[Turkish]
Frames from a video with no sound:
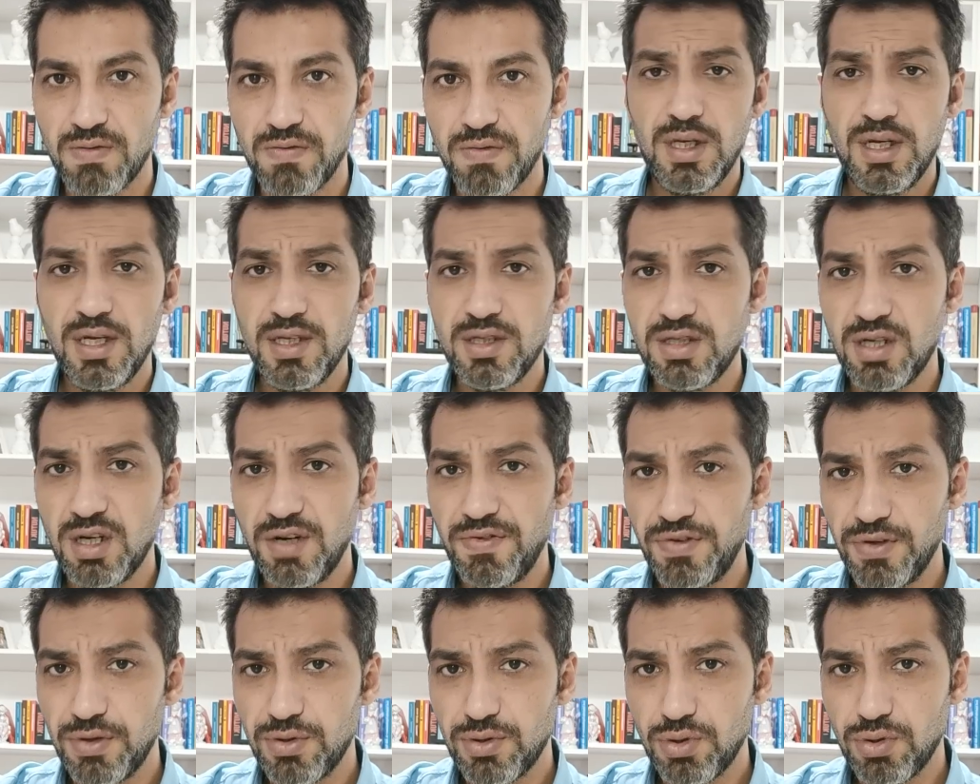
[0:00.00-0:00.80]
Yine
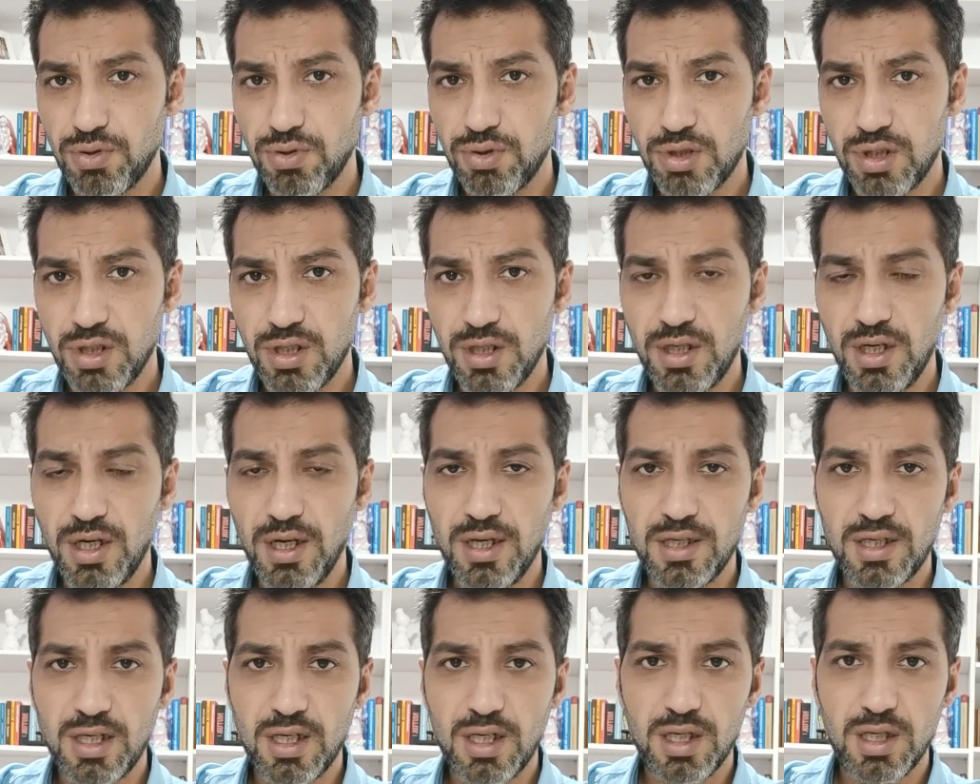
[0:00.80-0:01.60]
trafik sonuçları
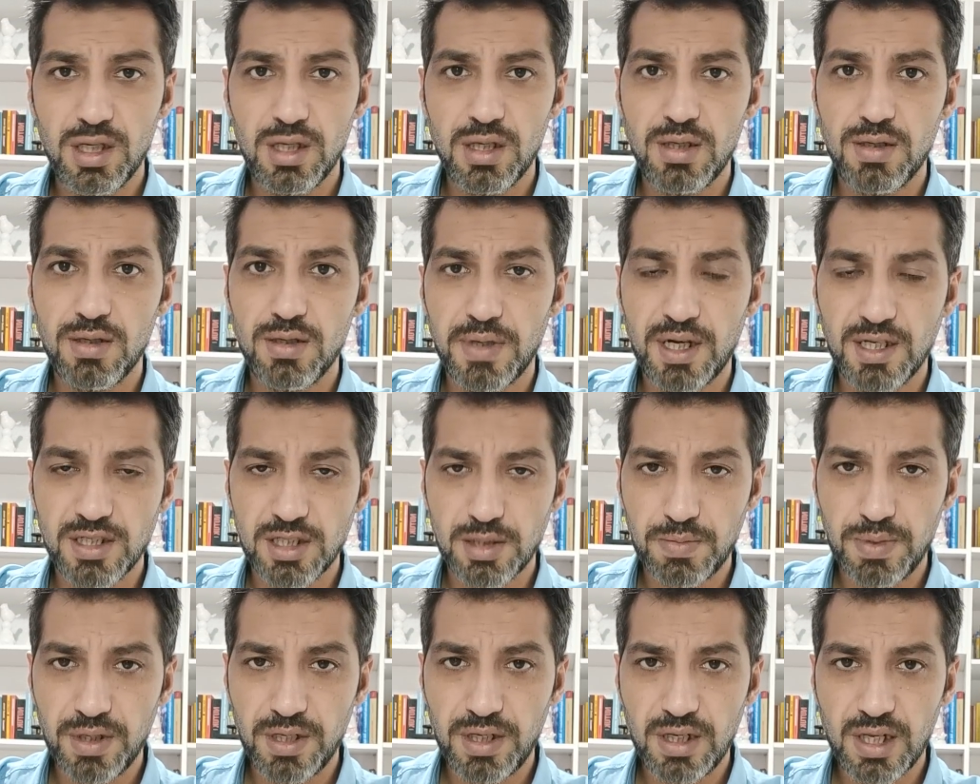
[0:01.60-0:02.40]
ile ilgili
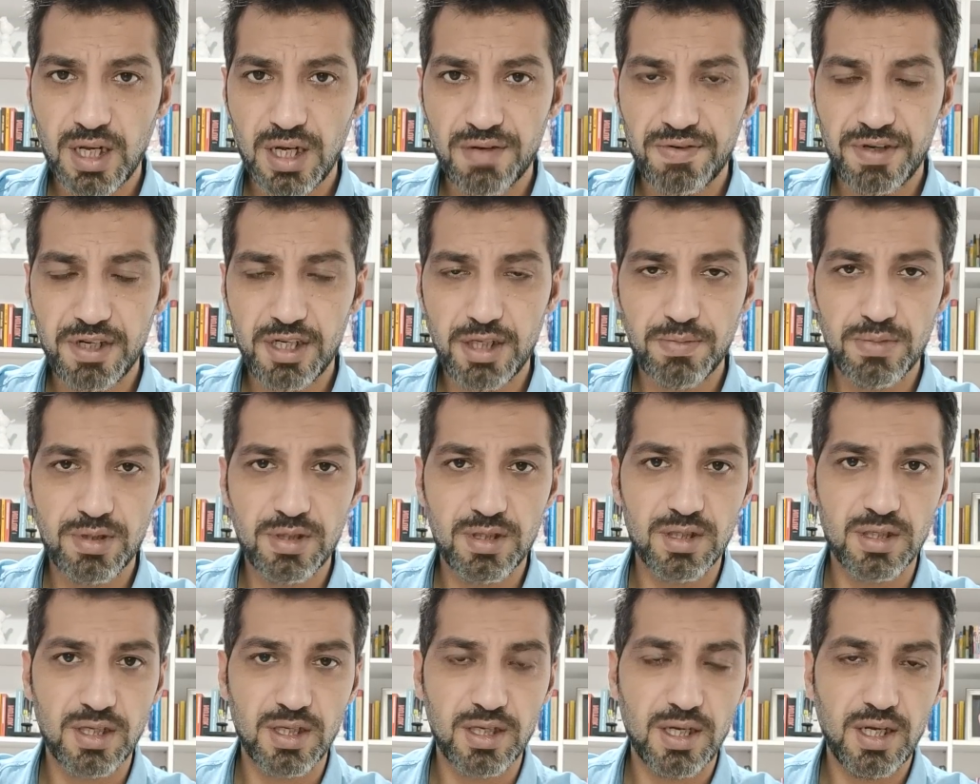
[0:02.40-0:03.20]
bazı bilgiler vereyim
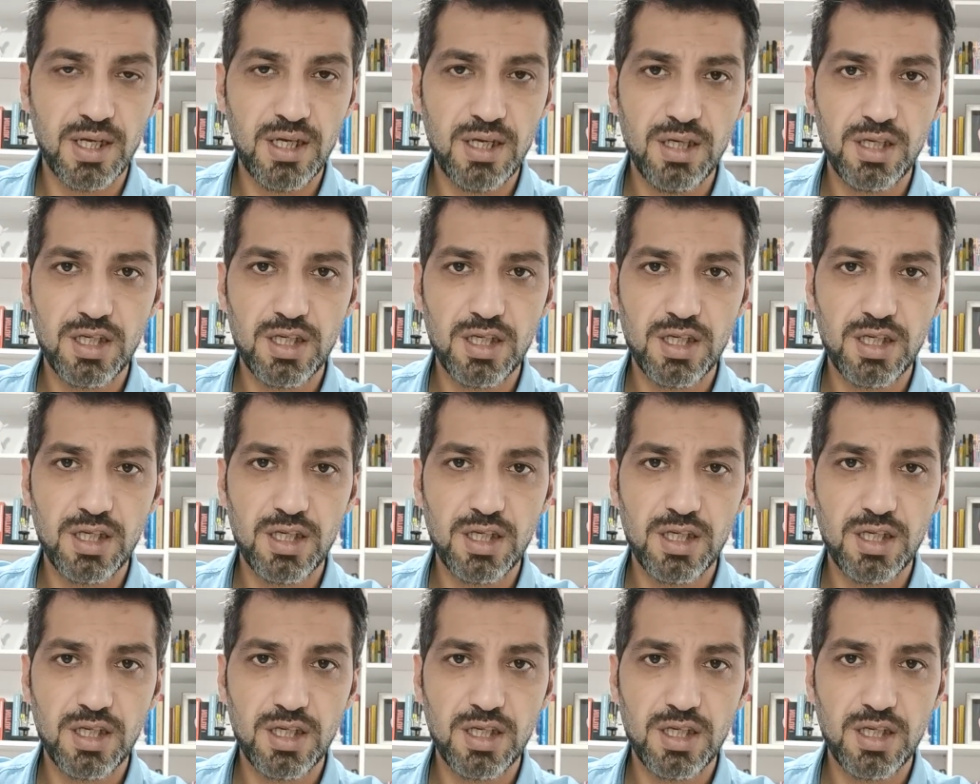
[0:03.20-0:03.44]
sizlere.